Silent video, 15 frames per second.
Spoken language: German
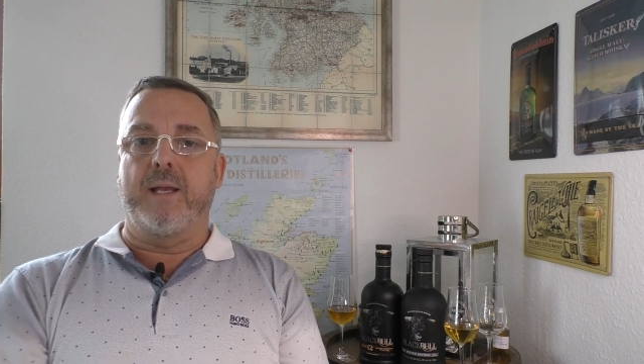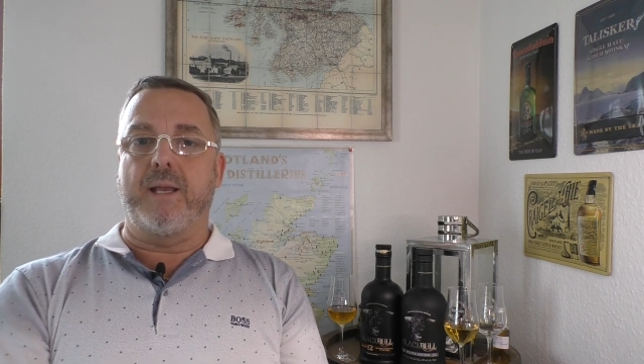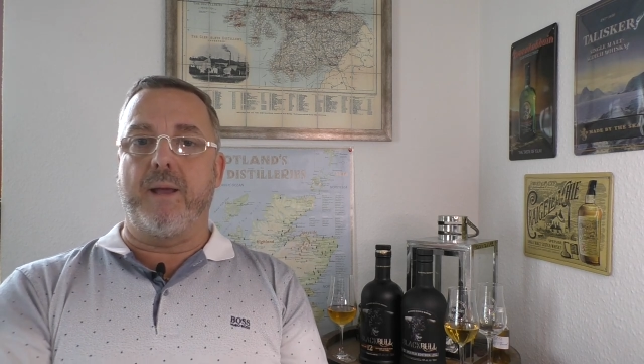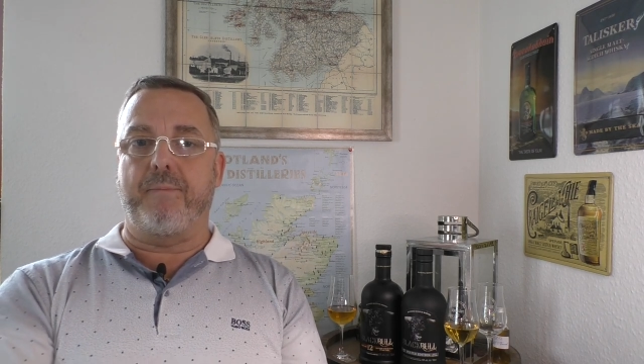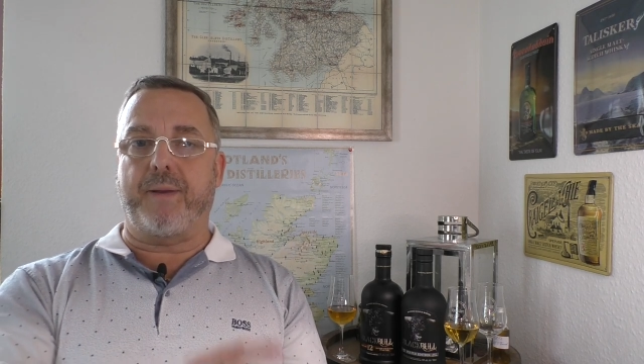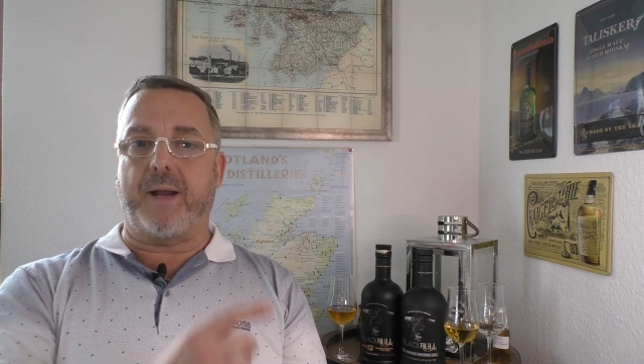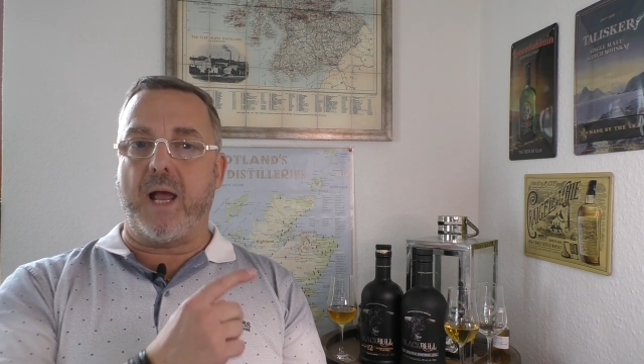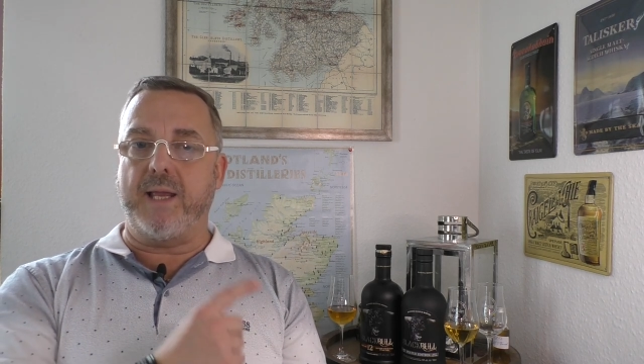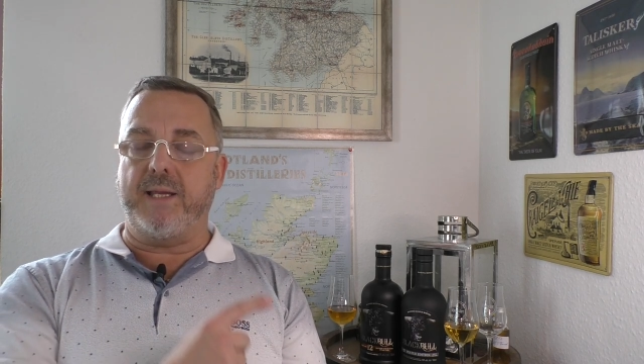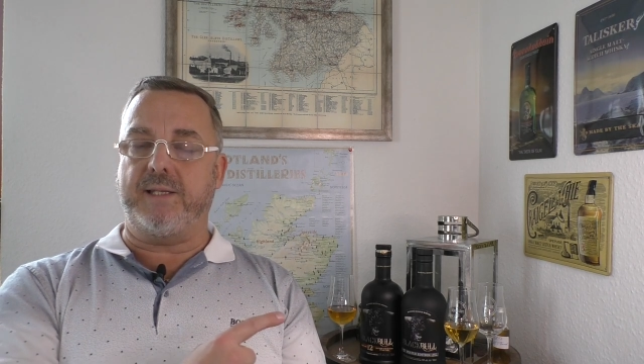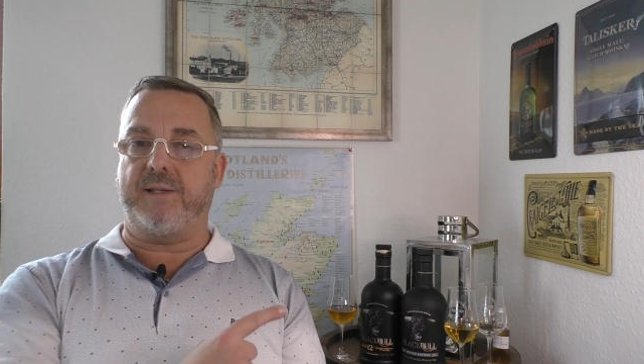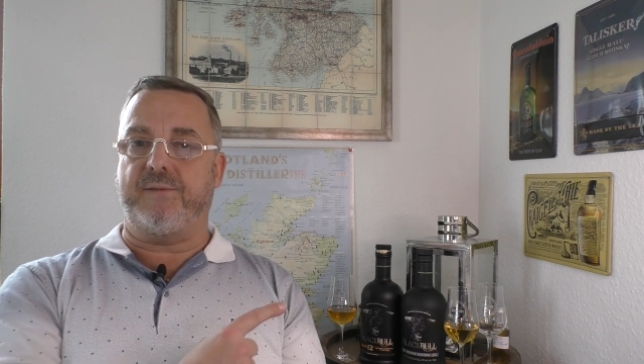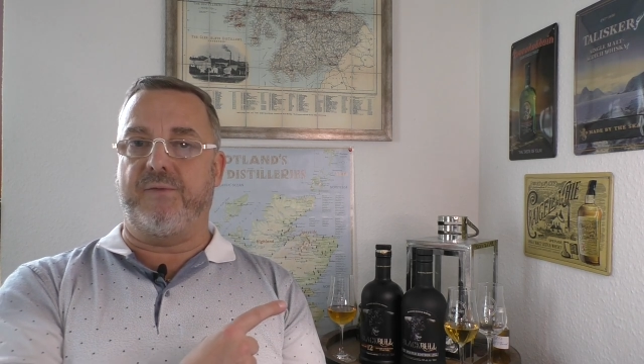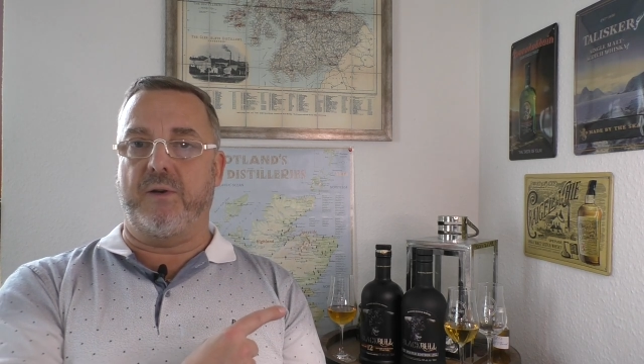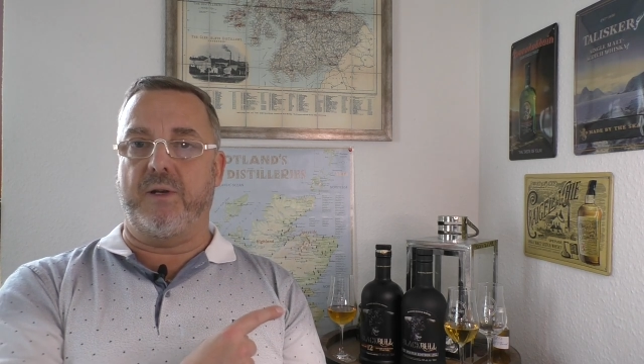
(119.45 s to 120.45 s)
Der
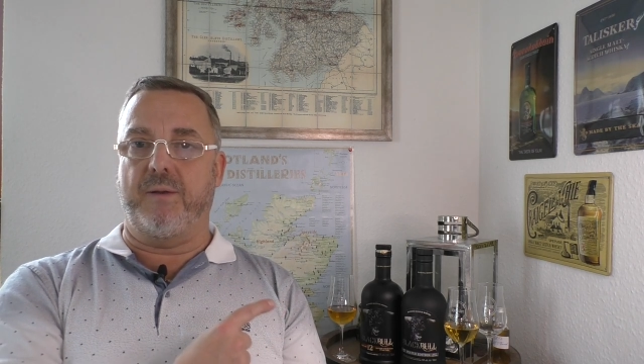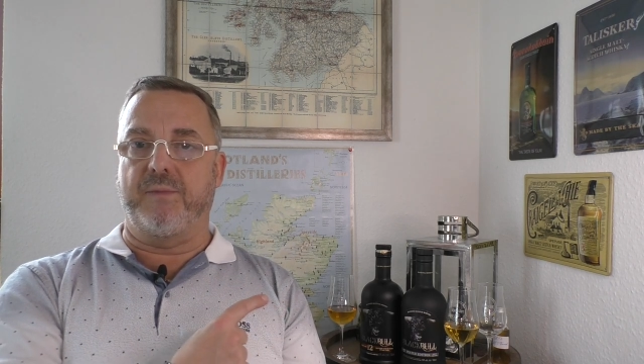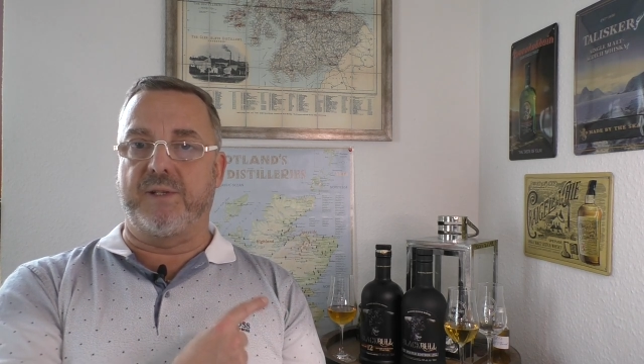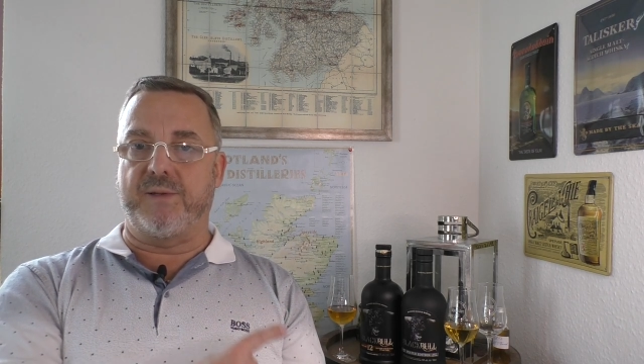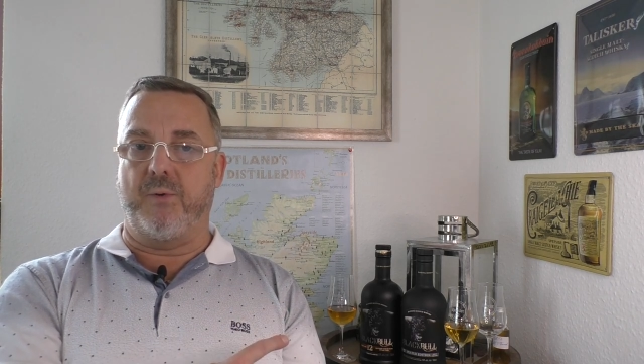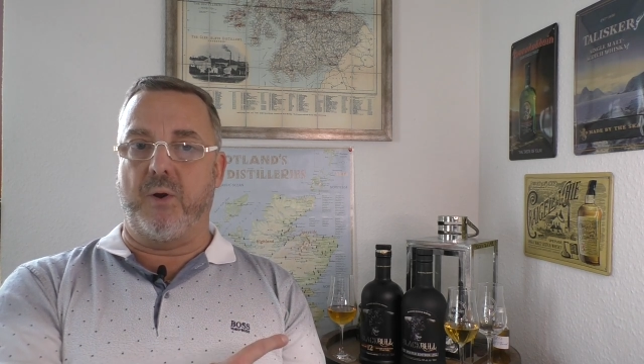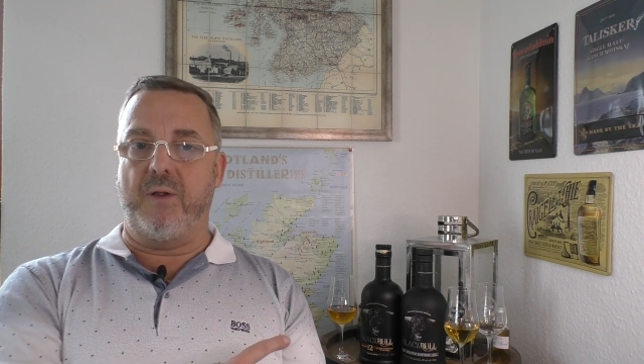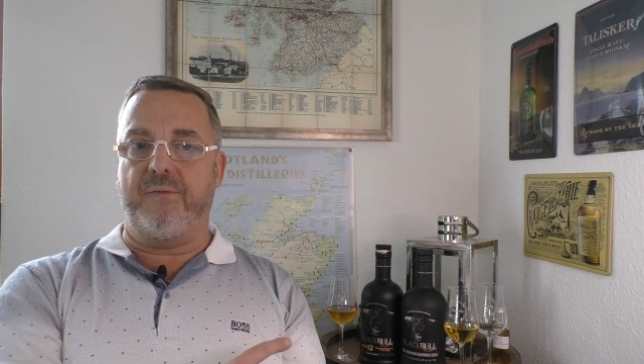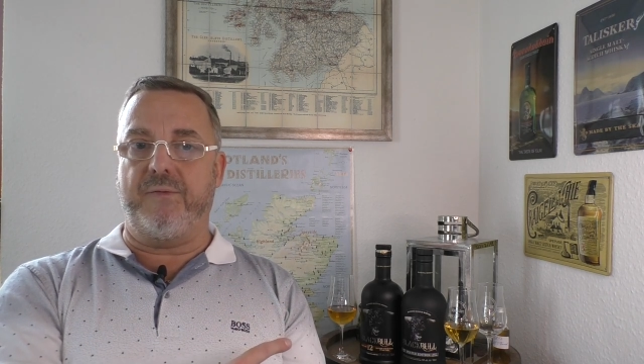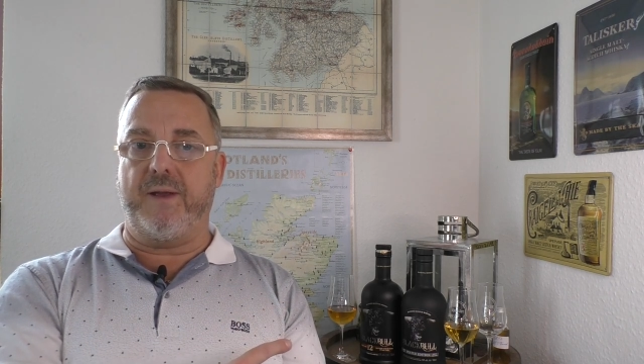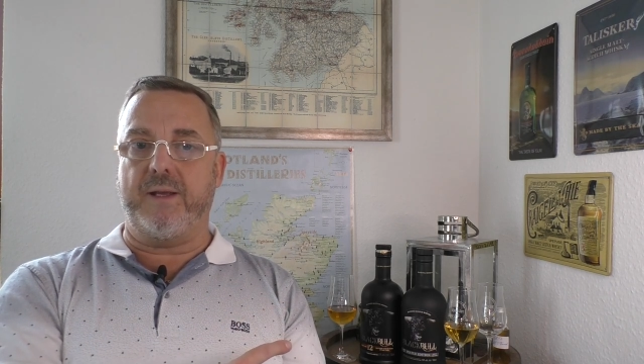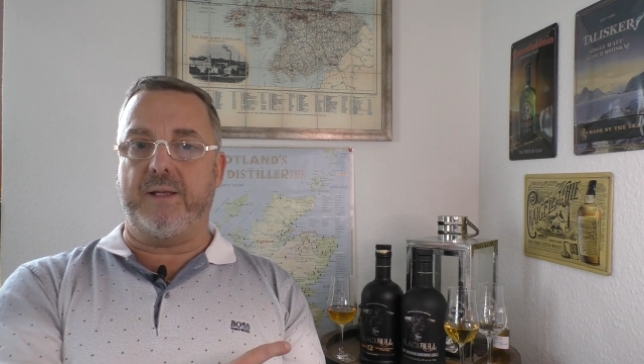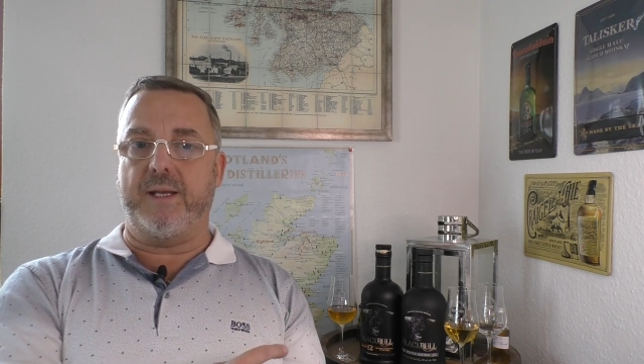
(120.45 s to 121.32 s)
Preis von dem 12er,